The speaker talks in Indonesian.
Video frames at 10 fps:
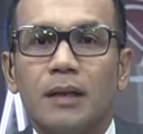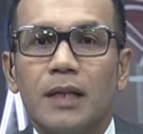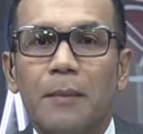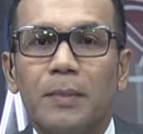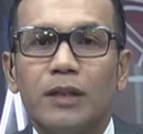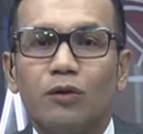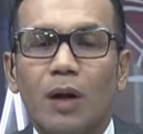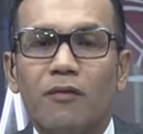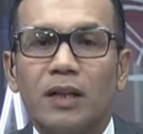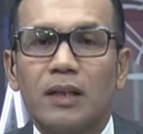dengan
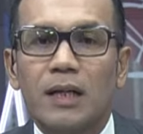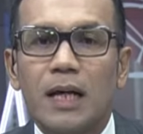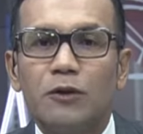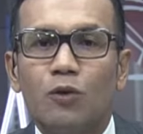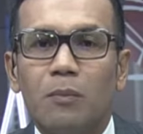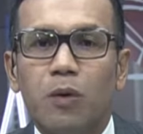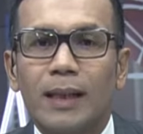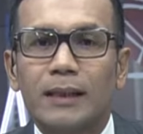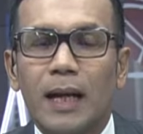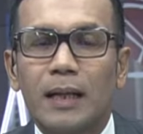menyentuh level terendah dua
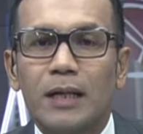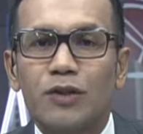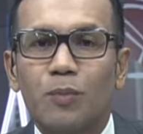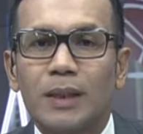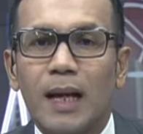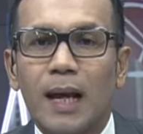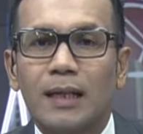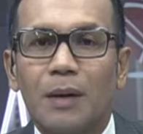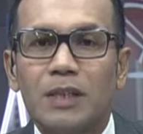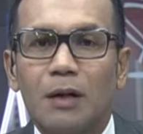bulan terakhir sementara
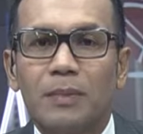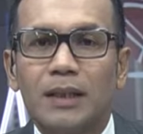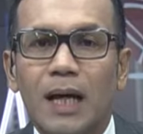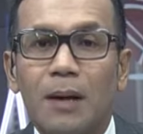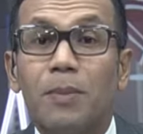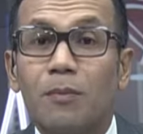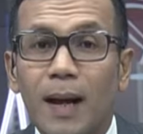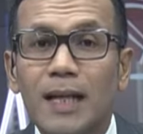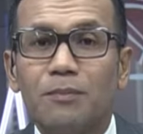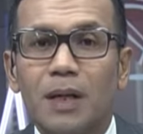harga minyak mentah
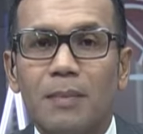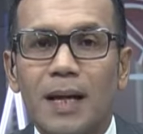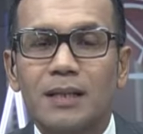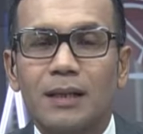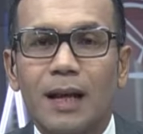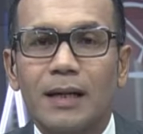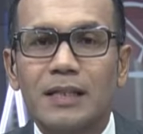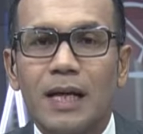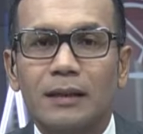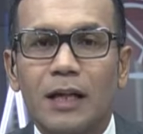berbalik melemah setelah
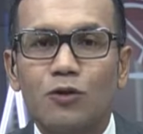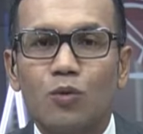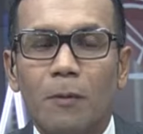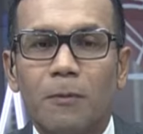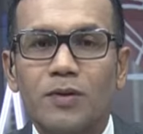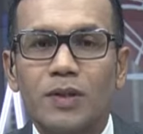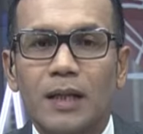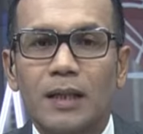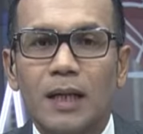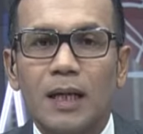naik di atas 2
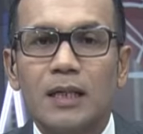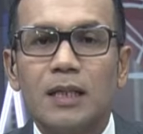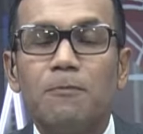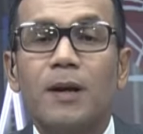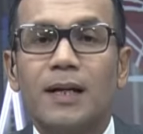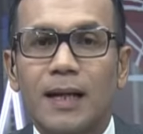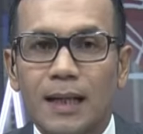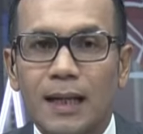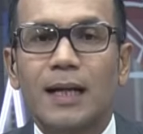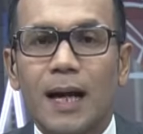persen di
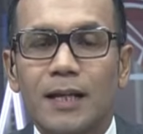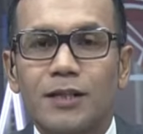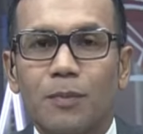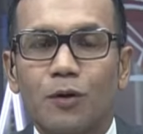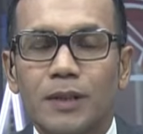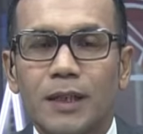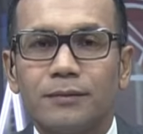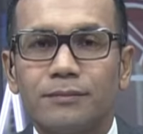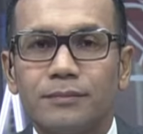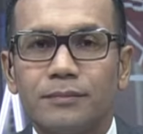perdagangan hari sebelumnya.